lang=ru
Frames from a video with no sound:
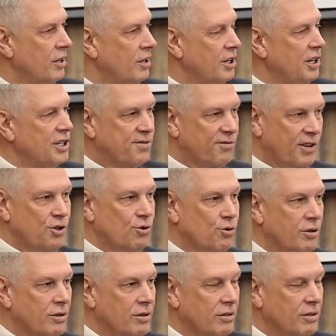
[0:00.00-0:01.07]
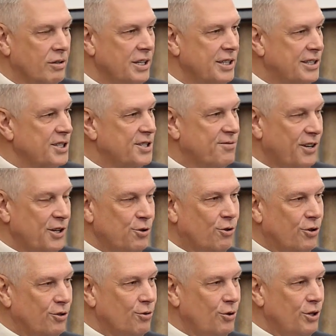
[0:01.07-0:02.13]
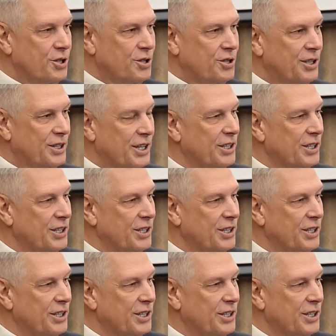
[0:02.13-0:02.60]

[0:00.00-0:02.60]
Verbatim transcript: Или свое? Если свое оно лишнее,